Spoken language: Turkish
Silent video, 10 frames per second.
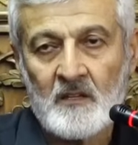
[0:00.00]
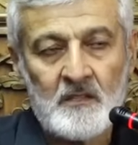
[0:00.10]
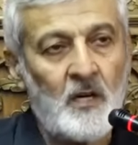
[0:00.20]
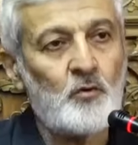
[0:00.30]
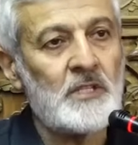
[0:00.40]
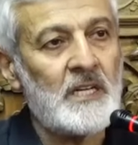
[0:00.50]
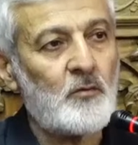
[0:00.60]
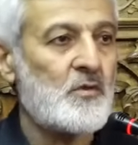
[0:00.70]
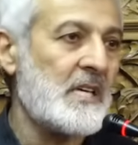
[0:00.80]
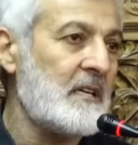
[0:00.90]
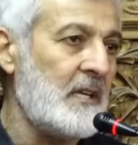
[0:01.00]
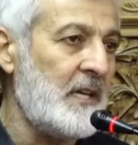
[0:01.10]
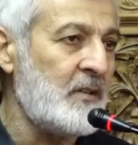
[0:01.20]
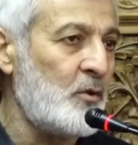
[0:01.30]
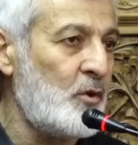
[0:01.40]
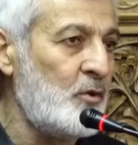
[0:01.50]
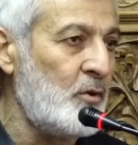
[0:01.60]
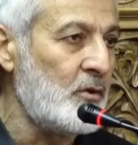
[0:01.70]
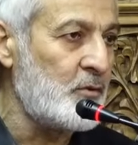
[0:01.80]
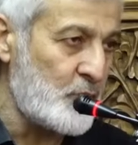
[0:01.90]
Yahudiler Üzeyr Allah'ın
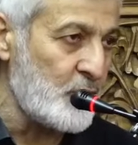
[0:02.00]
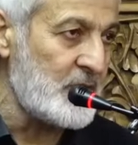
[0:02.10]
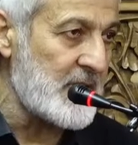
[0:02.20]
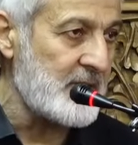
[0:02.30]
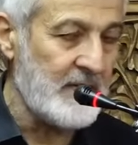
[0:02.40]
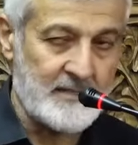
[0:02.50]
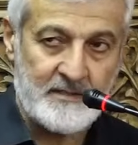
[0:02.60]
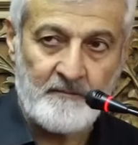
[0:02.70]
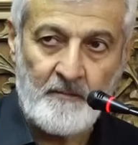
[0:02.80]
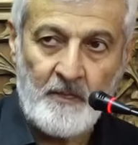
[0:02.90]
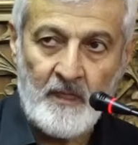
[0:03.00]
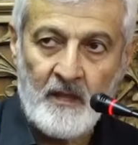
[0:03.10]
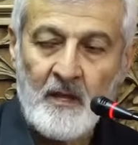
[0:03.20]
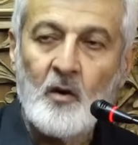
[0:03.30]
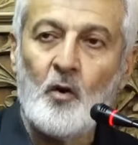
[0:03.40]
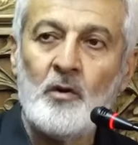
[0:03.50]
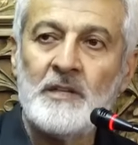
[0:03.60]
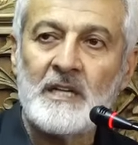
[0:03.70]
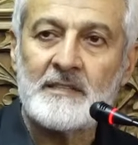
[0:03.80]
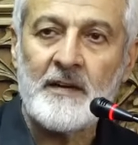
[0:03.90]
oğlu düşüncesi var.
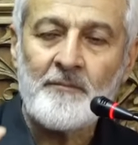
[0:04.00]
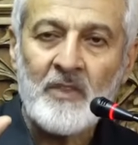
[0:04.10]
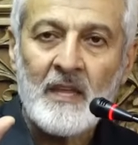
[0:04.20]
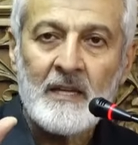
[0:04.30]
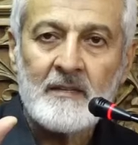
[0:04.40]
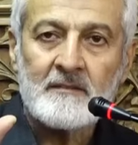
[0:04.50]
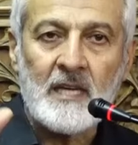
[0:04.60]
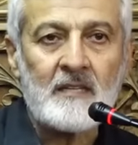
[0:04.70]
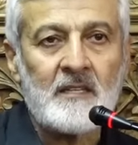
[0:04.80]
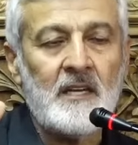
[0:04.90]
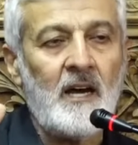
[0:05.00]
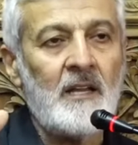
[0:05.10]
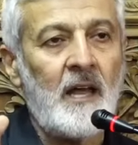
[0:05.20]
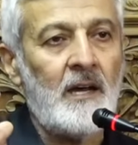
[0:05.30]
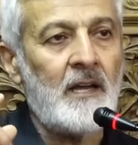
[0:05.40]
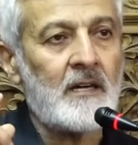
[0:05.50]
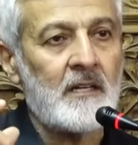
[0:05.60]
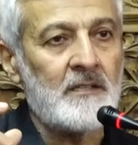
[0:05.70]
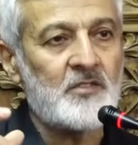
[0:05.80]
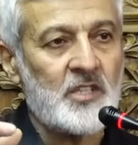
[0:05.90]
Onlar da tek ilahla
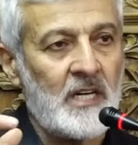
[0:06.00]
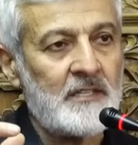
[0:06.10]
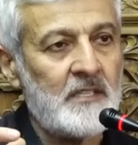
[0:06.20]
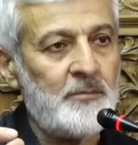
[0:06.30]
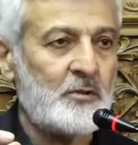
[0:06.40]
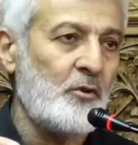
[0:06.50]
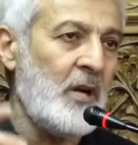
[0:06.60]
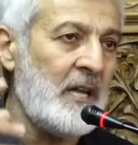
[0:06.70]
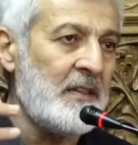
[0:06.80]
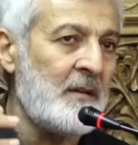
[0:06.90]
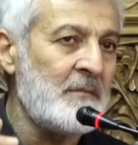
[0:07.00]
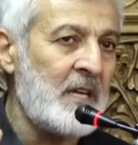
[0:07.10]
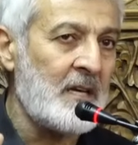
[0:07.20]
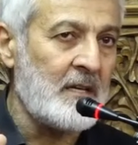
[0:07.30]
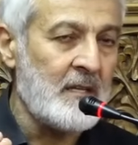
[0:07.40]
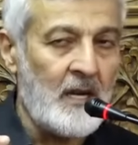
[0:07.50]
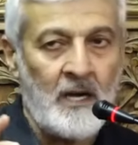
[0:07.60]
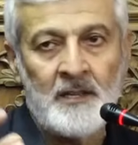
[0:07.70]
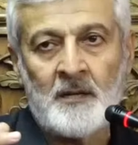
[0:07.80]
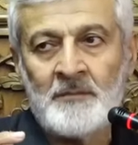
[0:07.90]
alakalı çağrıyı bir türlü anlamlaya,
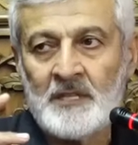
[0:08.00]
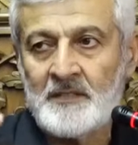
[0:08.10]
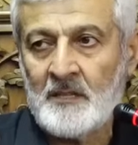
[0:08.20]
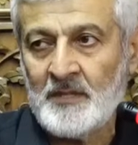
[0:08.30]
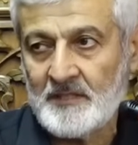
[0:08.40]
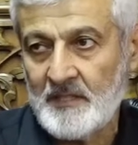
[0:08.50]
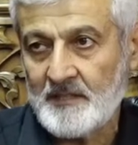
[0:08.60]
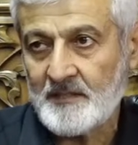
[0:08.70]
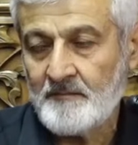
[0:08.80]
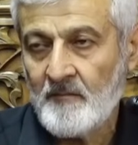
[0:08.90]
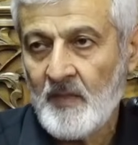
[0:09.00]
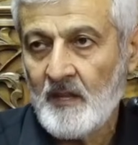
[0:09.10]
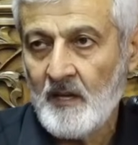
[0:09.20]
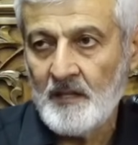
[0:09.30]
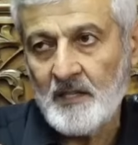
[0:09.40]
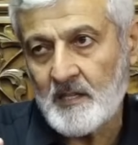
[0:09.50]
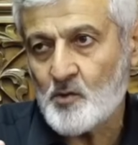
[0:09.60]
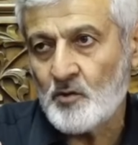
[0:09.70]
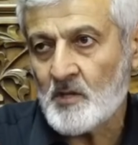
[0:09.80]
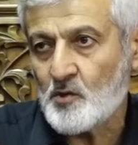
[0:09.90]
anlamlandıramadılar. Allah
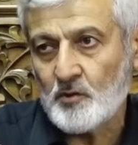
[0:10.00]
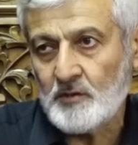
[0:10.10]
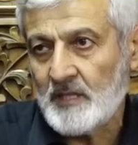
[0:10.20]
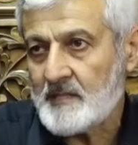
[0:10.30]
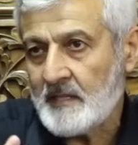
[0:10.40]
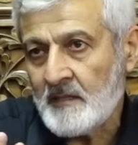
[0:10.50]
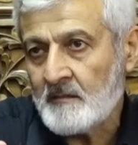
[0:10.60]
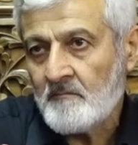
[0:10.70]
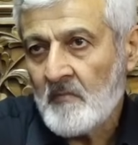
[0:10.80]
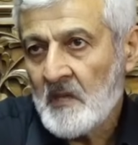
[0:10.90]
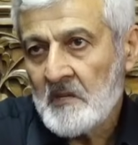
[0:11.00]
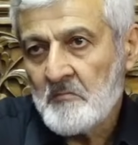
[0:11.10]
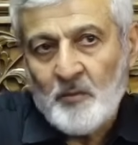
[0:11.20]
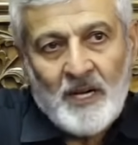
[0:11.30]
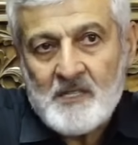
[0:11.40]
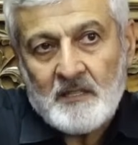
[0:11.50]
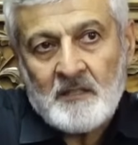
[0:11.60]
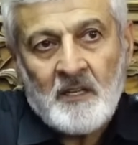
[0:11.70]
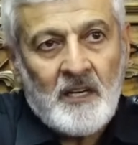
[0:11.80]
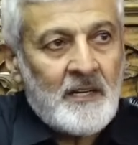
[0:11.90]
Resulüne sordular. Senin bu
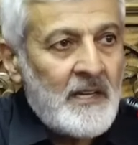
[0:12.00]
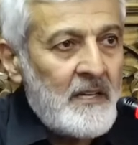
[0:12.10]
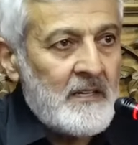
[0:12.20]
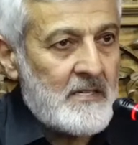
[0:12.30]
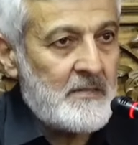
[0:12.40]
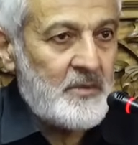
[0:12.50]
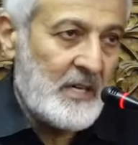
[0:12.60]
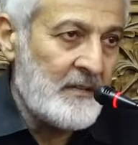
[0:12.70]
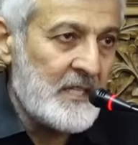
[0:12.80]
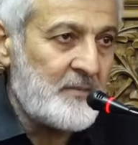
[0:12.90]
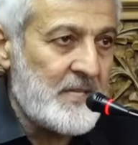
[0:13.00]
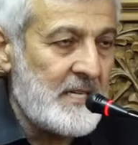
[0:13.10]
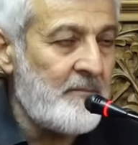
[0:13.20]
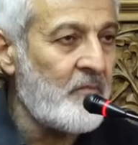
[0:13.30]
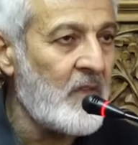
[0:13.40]
bahsettiğin ilah neyin nesi? Bir anlat bize.